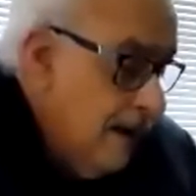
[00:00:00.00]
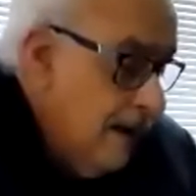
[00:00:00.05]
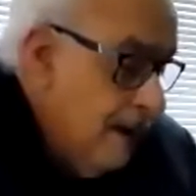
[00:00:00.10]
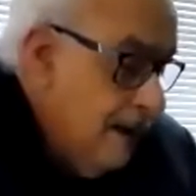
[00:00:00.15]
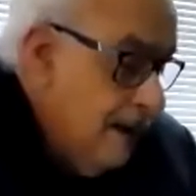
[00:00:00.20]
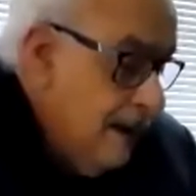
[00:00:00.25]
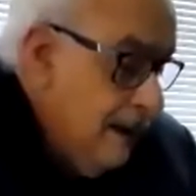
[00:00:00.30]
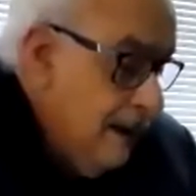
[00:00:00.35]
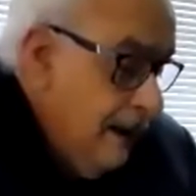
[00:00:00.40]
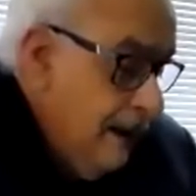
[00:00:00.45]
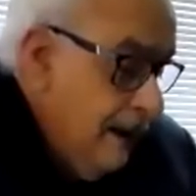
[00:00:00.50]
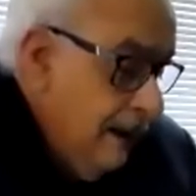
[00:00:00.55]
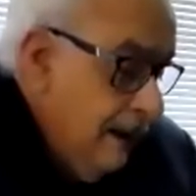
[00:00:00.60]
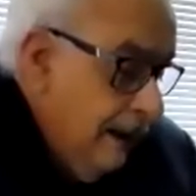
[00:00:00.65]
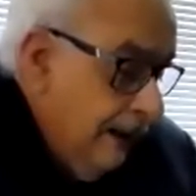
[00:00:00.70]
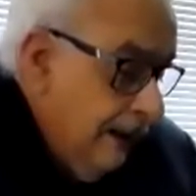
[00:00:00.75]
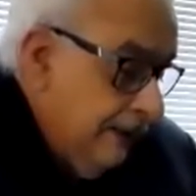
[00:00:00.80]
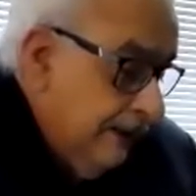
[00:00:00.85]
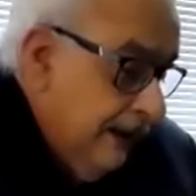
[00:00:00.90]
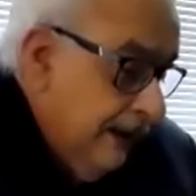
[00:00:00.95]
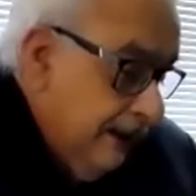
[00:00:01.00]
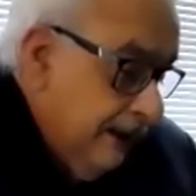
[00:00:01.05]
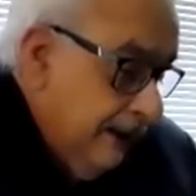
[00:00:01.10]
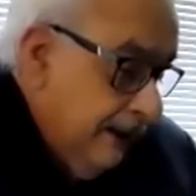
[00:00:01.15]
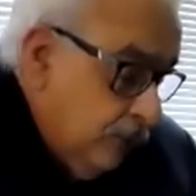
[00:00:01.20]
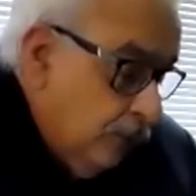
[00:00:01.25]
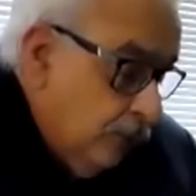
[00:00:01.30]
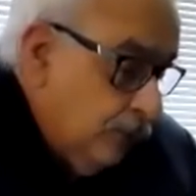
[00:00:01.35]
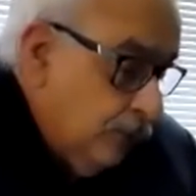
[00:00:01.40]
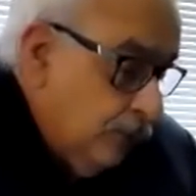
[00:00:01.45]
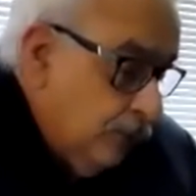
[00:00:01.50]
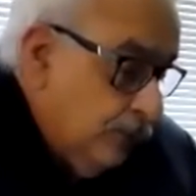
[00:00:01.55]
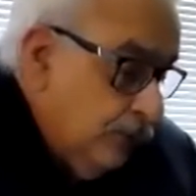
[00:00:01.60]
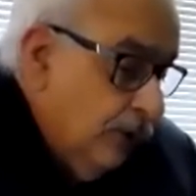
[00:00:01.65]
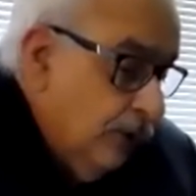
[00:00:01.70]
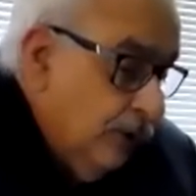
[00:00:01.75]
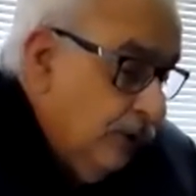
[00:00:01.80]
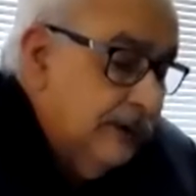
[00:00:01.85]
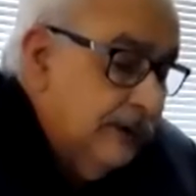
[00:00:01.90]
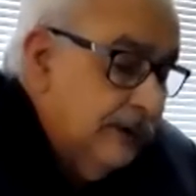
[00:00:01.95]
Esa destrucción se ha
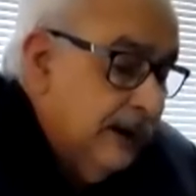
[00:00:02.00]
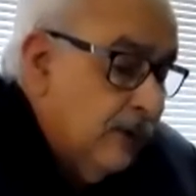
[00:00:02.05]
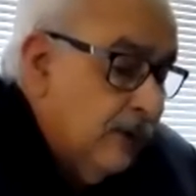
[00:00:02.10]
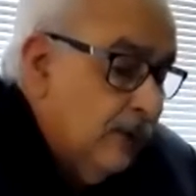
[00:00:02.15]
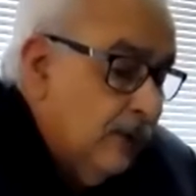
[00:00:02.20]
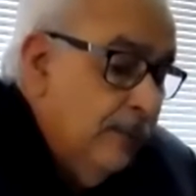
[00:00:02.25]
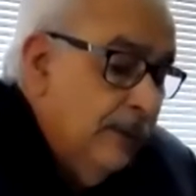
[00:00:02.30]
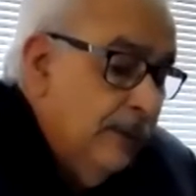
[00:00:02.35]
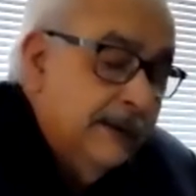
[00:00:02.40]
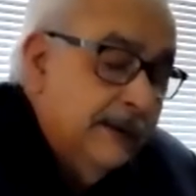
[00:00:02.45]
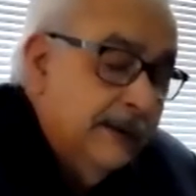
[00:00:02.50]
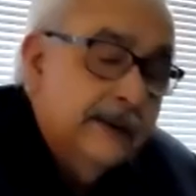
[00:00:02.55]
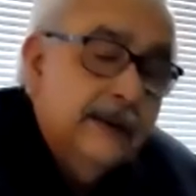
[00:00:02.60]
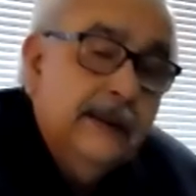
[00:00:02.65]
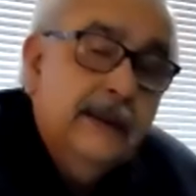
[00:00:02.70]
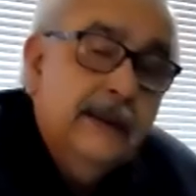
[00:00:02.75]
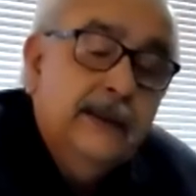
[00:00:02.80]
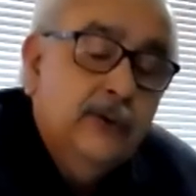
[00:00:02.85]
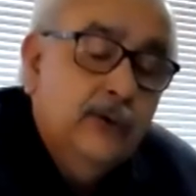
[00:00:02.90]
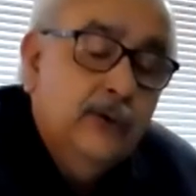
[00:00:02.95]
convertido en una